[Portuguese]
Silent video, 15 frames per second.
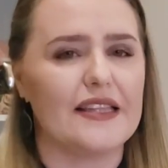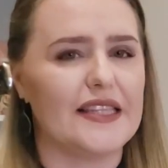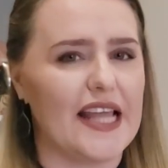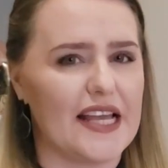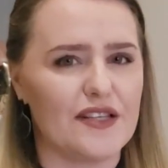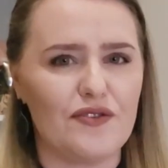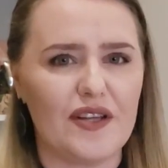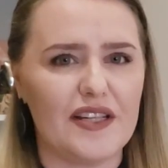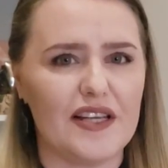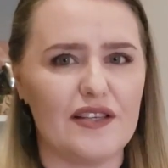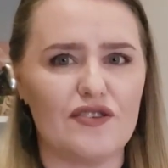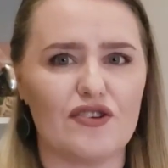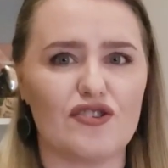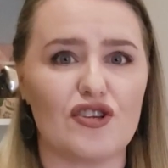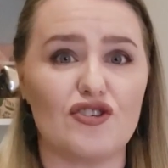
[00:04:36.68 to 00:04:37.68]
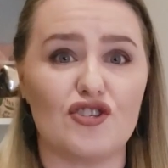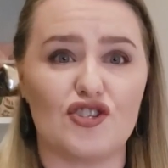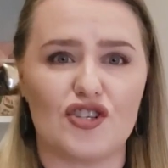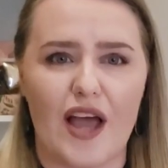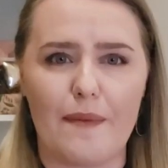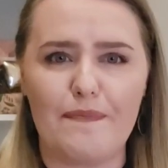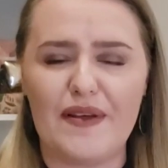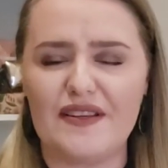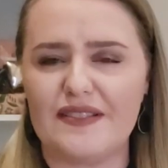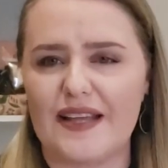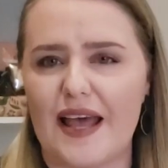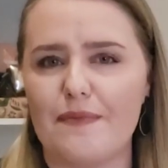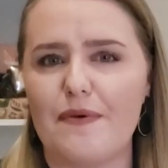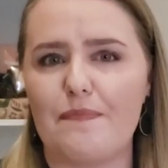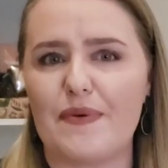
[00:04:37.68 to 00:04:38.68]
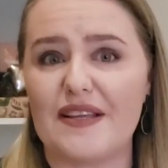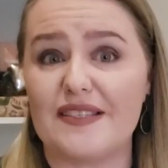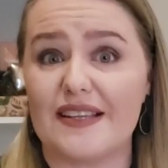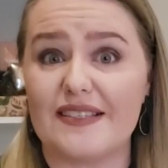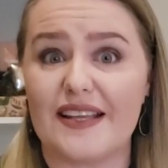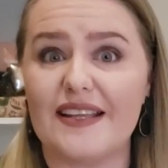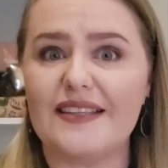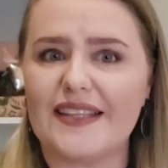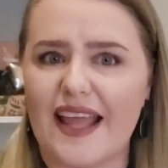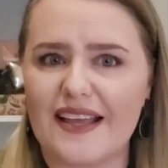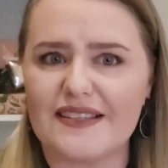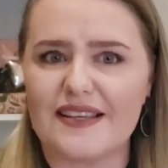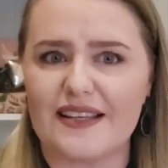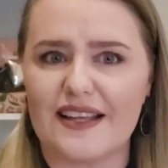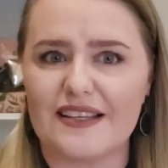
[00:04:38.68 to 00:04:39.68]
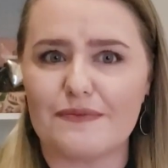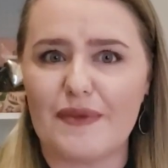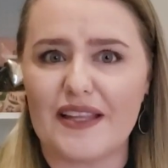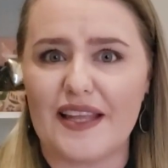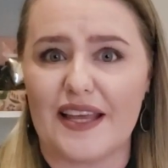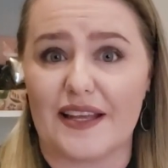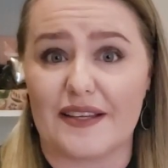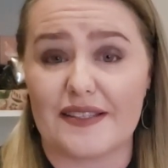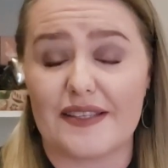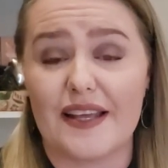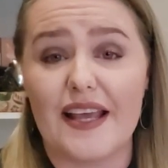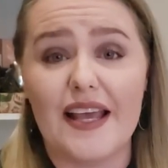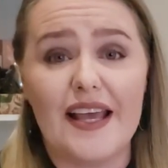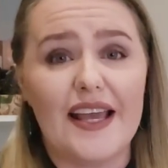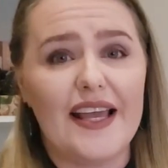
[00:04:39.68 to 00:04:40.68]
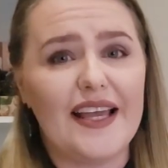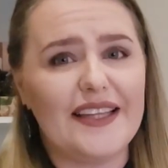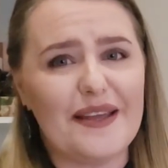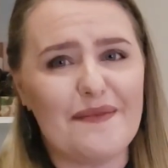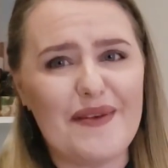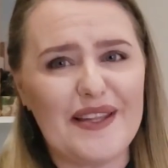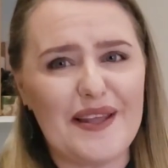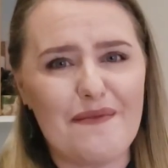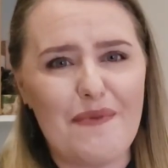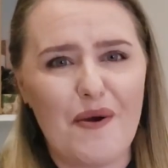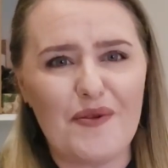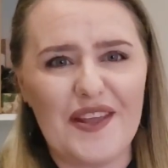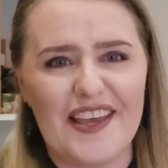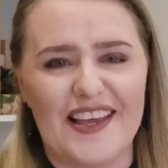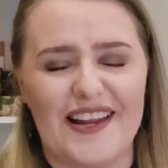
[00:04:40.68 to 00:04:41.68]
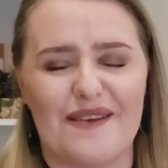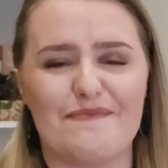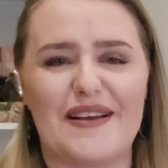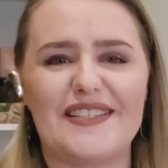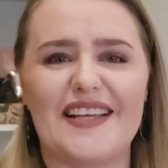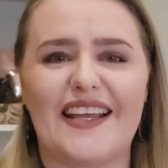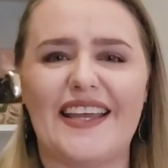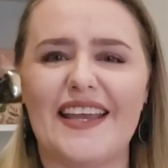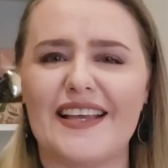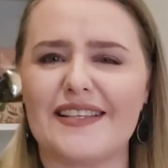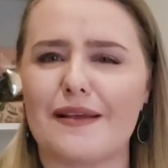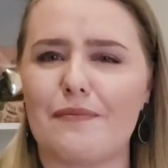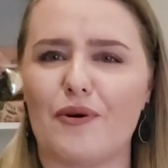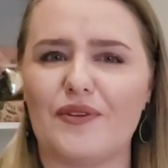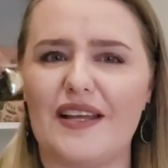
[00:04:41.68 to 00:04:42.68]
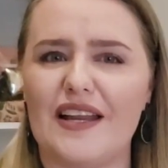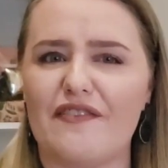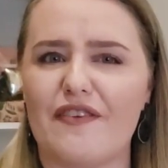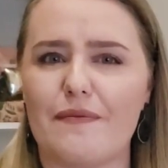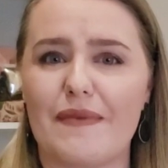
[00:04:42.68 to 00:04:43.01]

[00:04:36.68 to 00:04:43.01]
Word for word: Desde o início a gente já percebe a presença intensa das madeiras. E também tem baunilha, mas aqui essa baunilha vem